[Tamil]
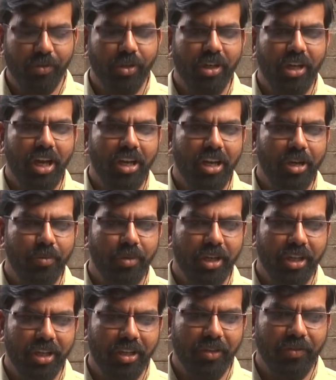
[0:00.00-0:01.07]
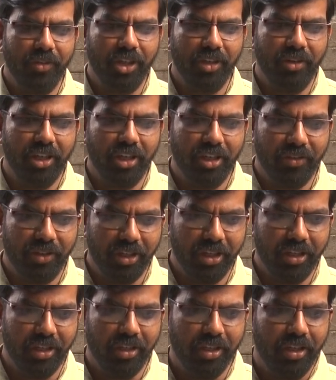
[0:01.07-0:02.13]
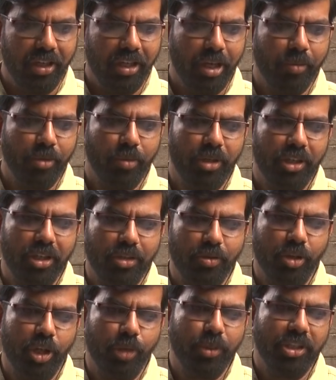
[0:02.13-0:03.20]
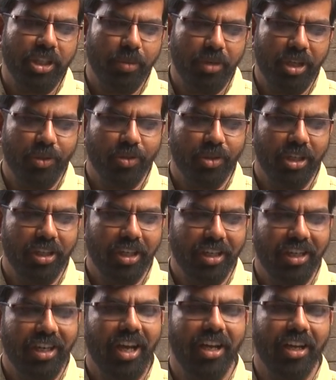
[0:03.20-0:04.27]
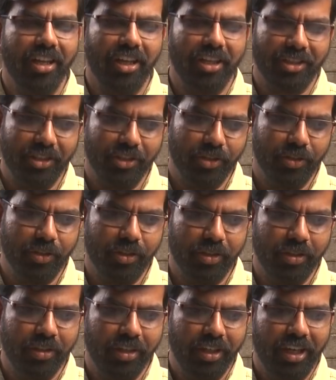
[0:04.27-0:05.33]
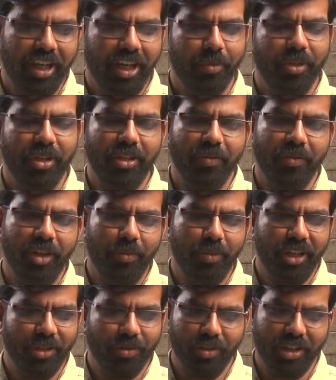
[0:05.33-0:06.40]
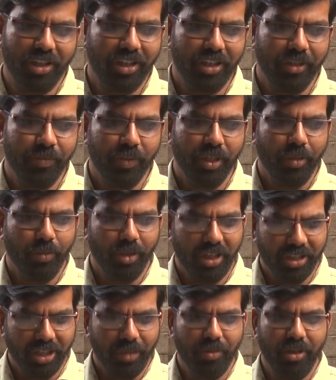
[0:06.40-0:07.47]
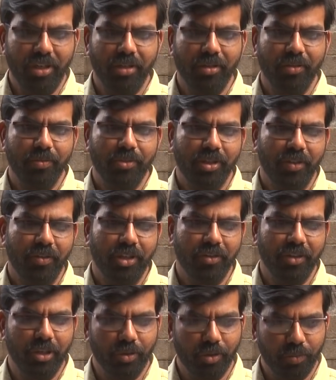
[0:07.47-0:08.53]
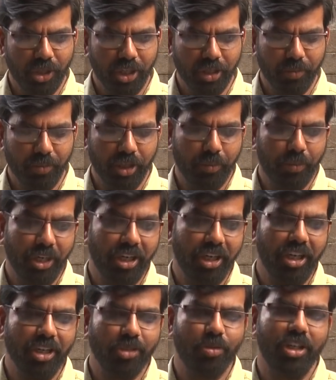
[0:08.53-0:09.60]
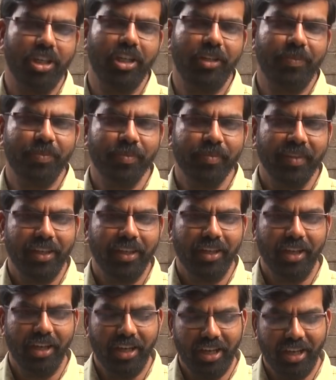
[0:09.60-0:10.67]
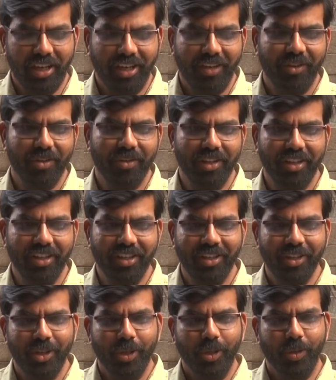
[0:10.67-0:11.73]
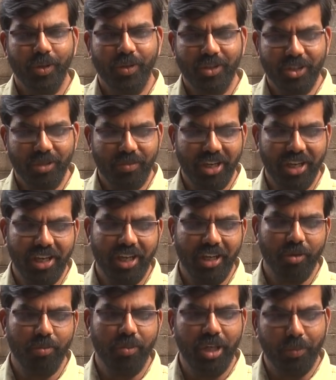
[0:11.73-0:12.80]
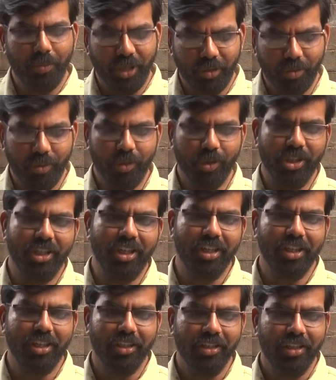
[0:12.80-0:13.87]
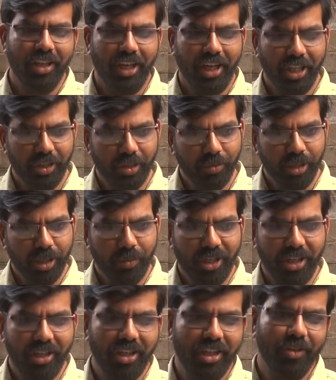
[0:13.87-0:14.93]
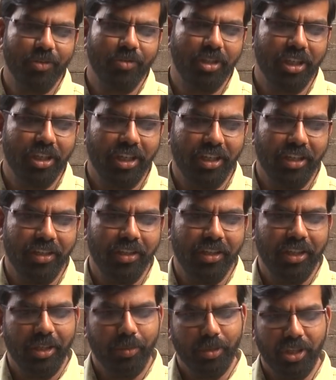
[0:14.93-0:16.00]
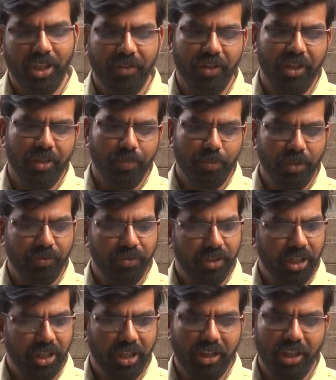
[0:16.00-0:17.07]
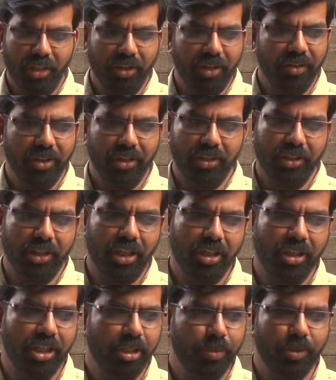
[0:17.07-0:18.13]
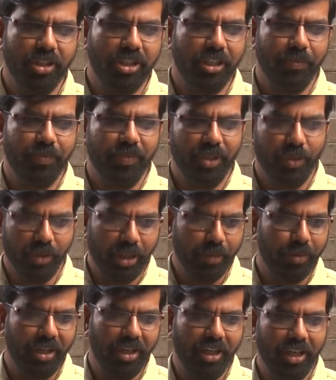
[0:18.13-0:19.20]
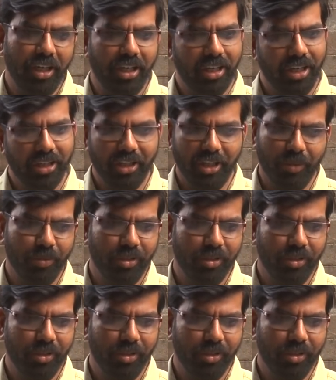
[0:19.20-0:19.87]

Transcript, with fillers: ஒரு நாலு நாள் முன்னாடி விக்ரவாண்டியில் வந்து நாம் தமிழர் கட்சி ஒருங்கிணைப்பு சீமான் அவர் சொல்லியிருக்காரு நாங்கள் தான் செஞ்சோம் அப்படின்னு வெளிப்படையாக சொல்கிறாரு முதல்ல சீமான் அவருக்கு வந்து ஒரு மிக மிகப்பெரிய நன்றியை சொல்லிக்கிறேன் ஏன்னா அவர் வந்து எவ்வளோ வருஷமாக இல்லாத உண்மையை இப்போ தான் உண்மையை ஒத்துட்டு இருக்காரு அதுக்கே மிகப்பெரிய நன்றி அவர் சொல்லிக்கிறேன் இப்போ தெளிவு இப்போ க்ளீனாக தெளிவாக எல்லாருக்கும் தெரிஞ்சு போயிடுச்சு இவங்க தான் பண்ணாங்க எல்லாம் தெரிஞ்சு